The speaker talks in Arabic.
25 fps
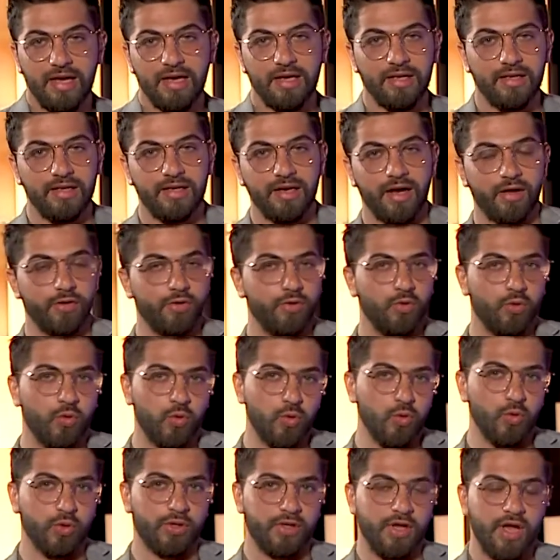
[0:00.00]
آه،
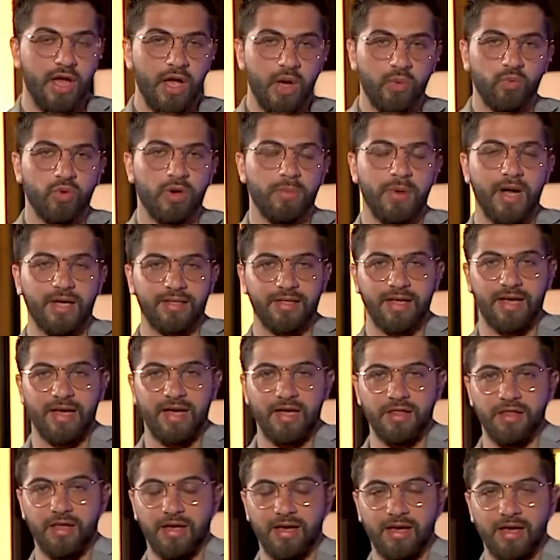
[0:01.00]
الظهور وبعد
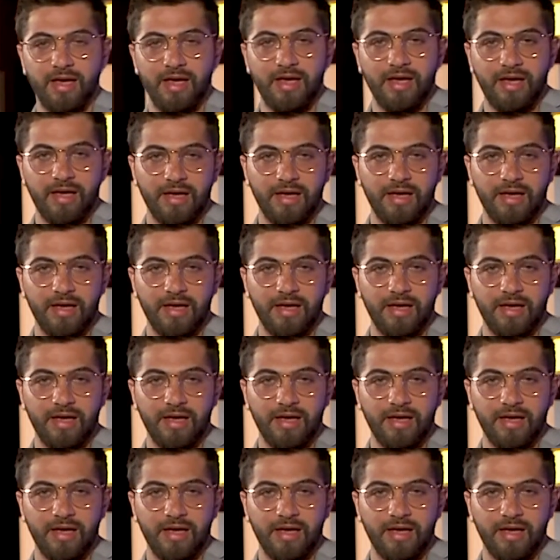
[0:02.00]
هذا